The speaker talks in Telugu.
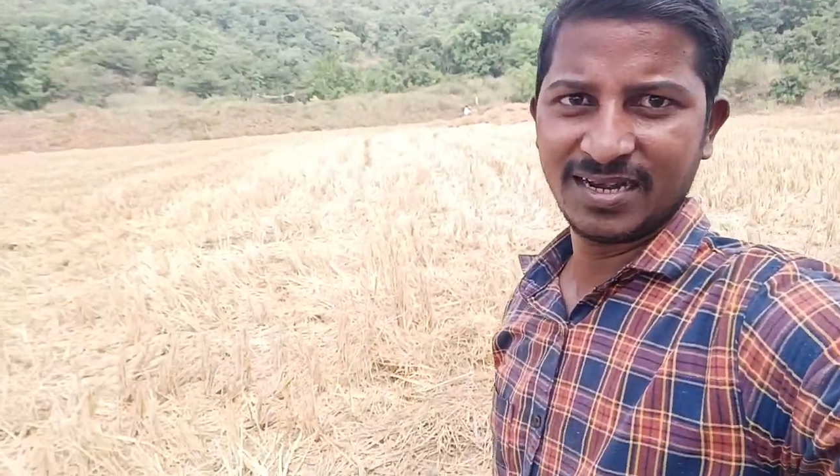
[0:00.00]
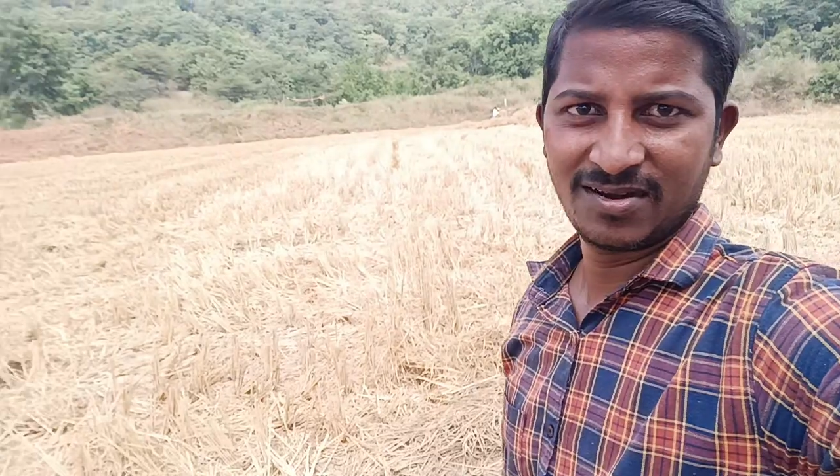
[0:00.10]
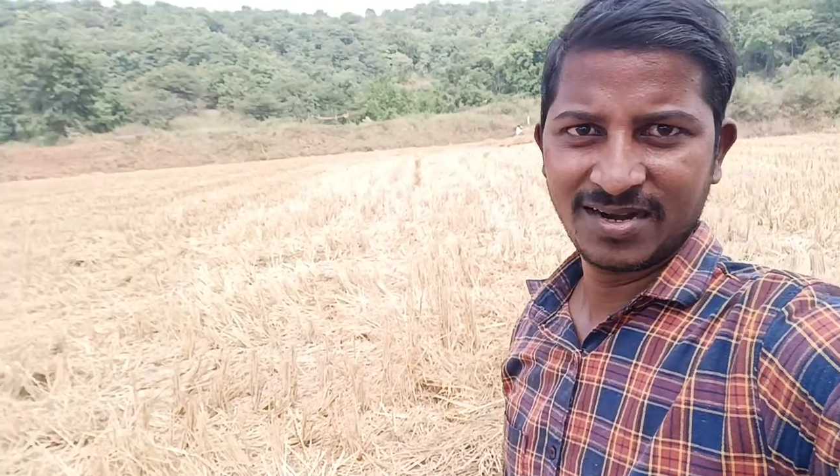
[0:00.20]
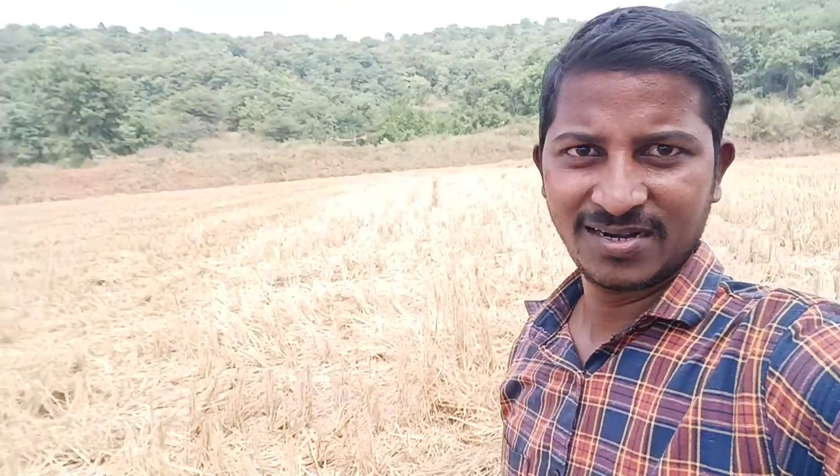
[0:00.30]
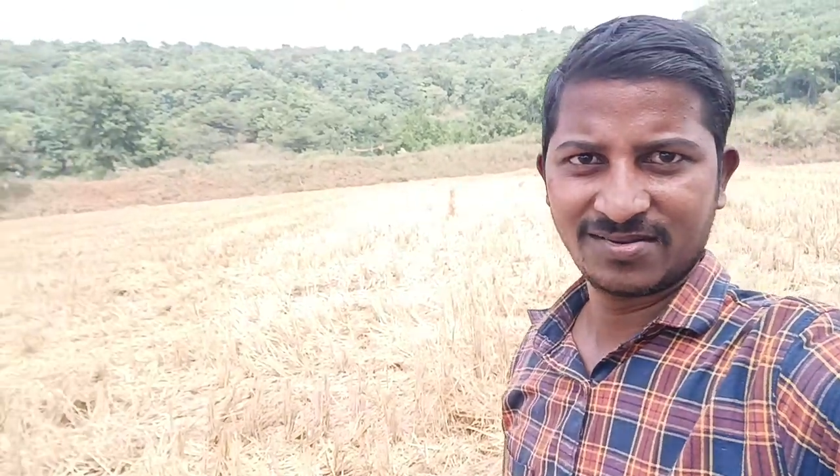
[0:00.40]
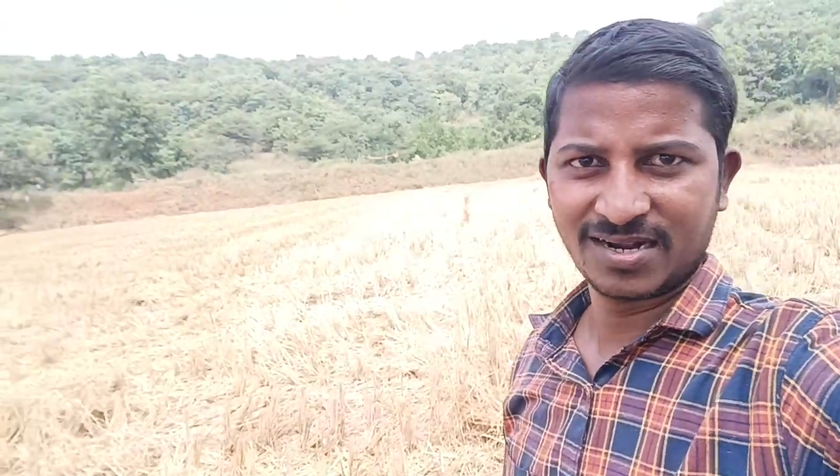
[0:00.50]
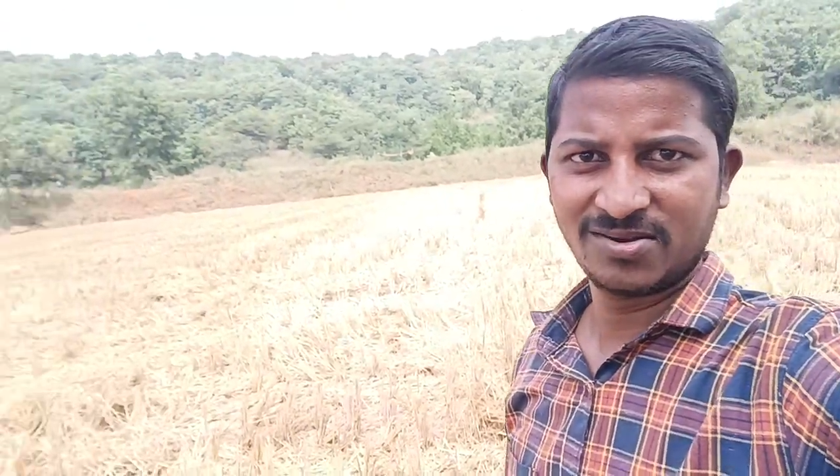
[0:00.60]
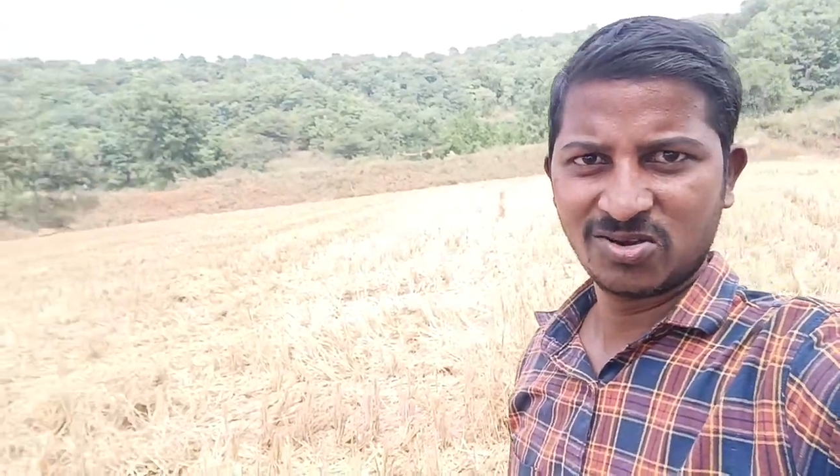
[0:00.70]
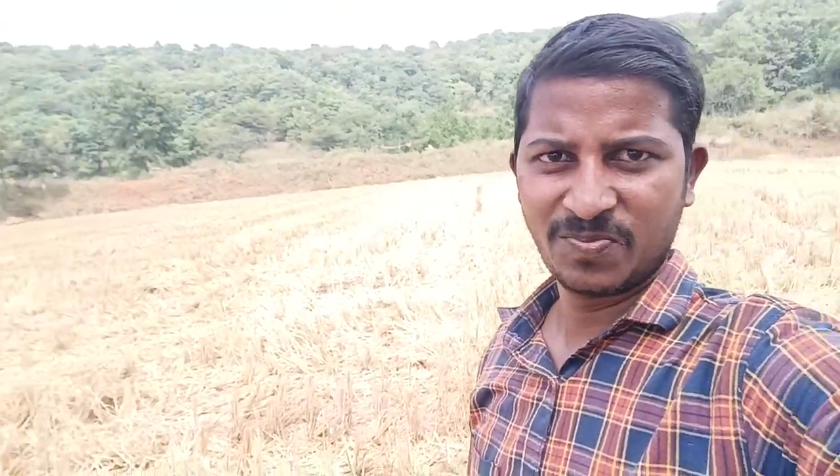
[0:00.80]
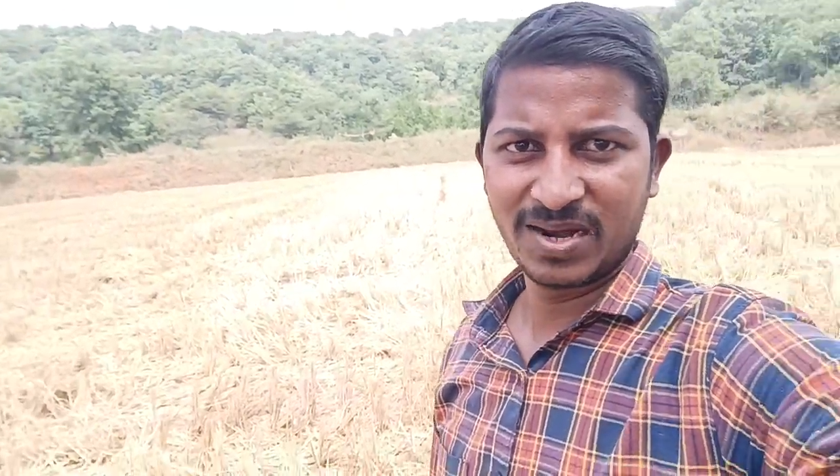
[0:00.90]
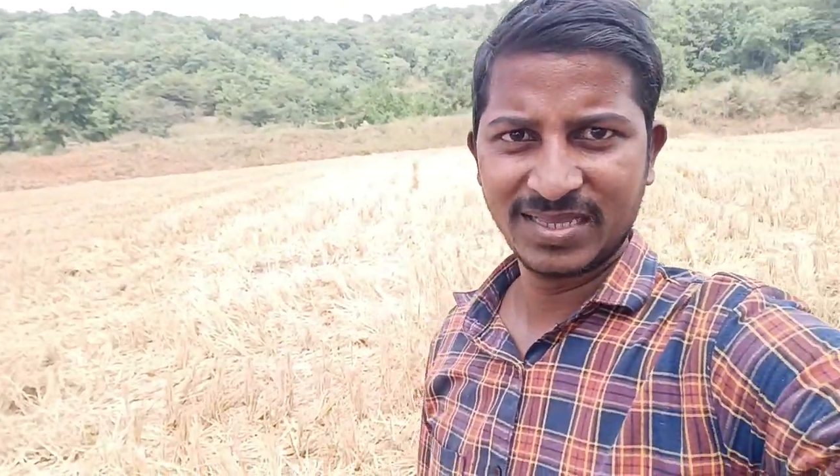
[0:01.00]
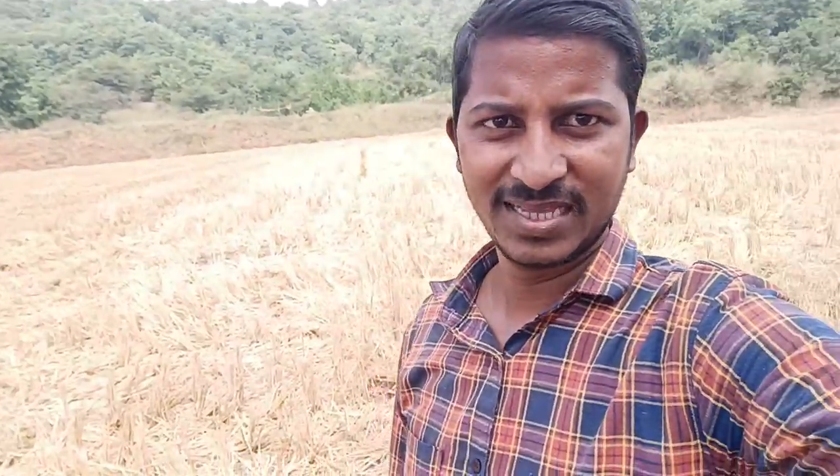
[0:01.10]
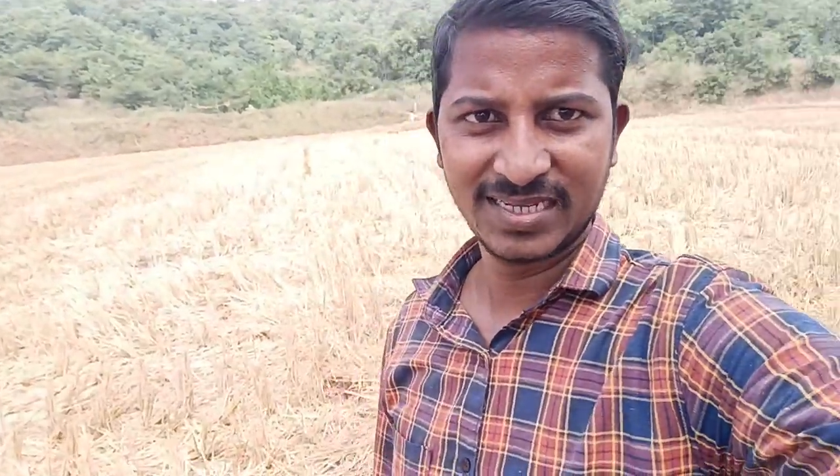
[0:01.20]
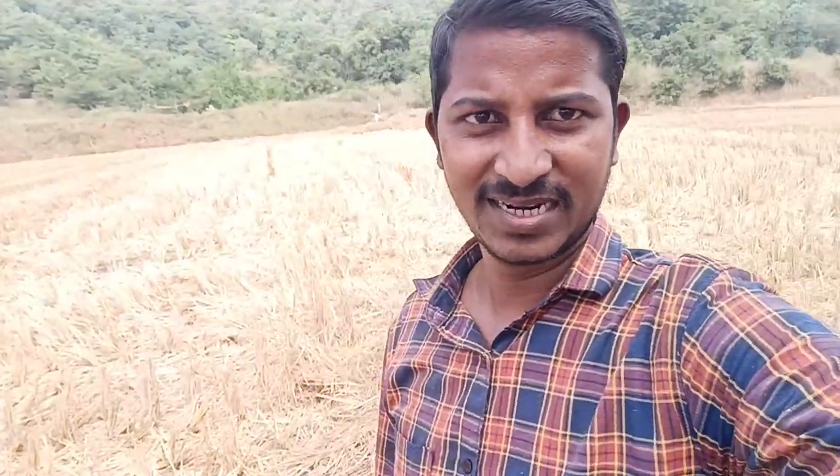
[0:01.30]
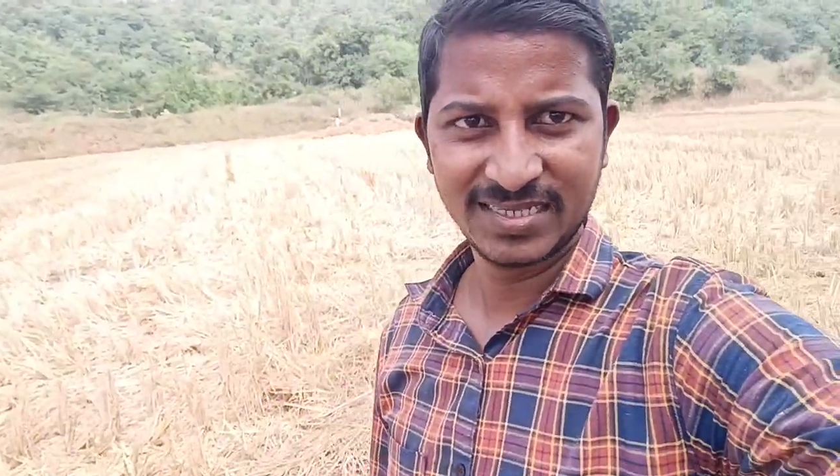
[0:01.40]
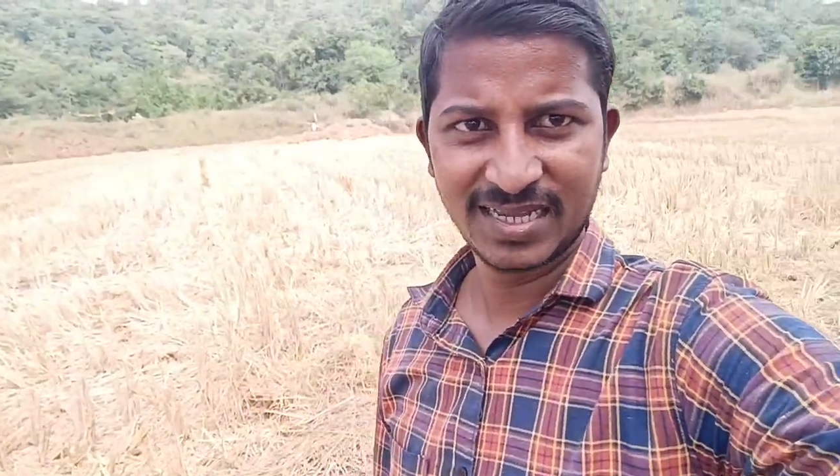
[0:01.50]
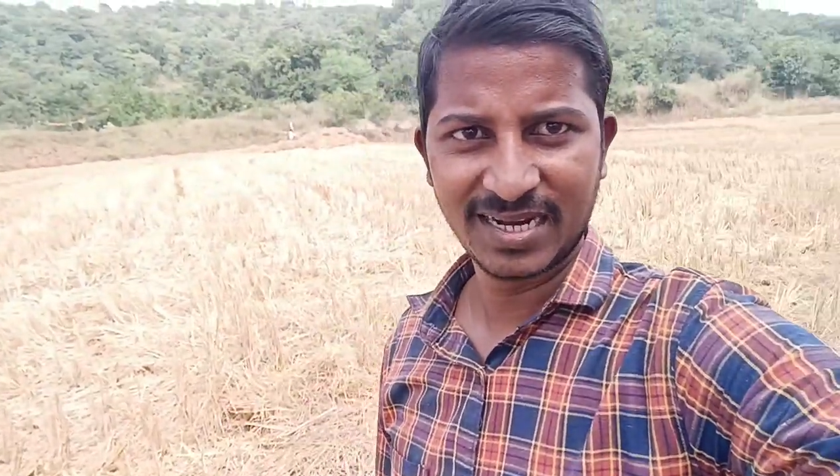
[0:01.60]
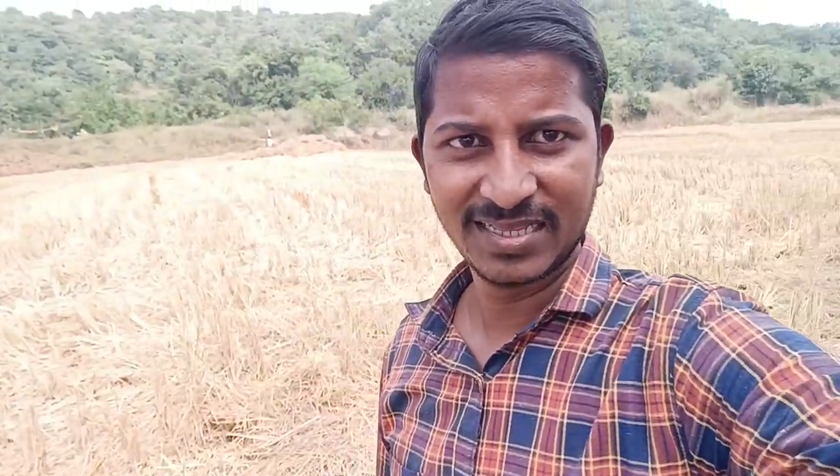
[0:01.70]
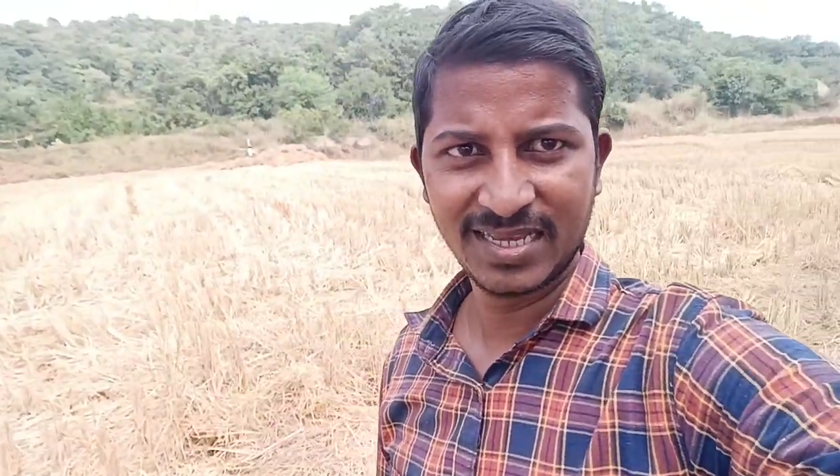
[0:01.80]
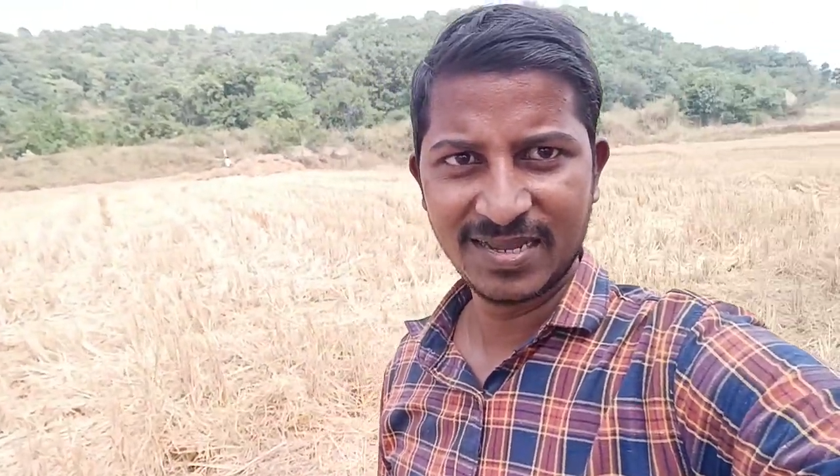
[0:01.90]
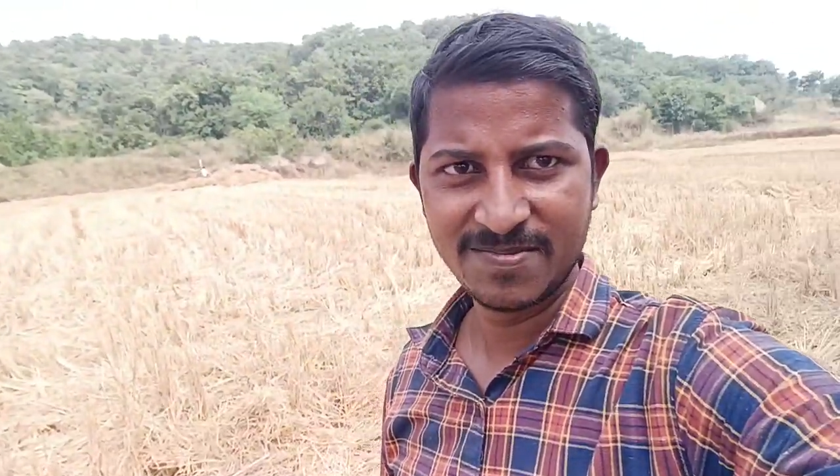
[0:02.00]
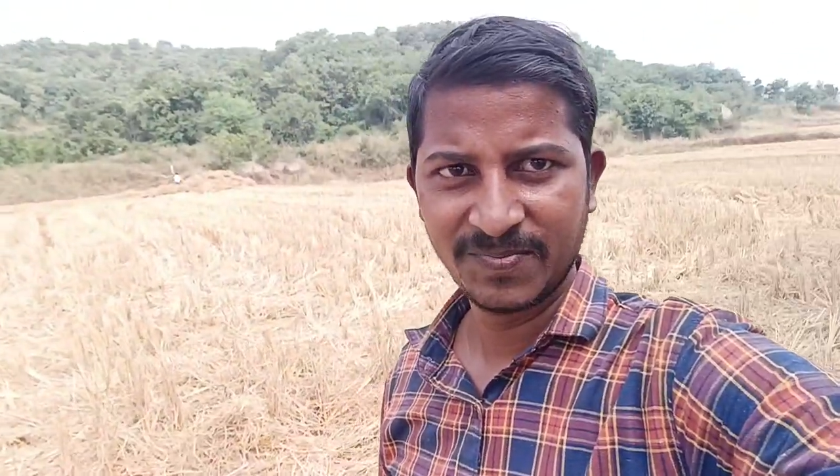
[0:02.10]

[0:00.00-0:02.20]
దీంట్లో నేను రెండు కుప్పలు అయితే చేయడం జరిగింది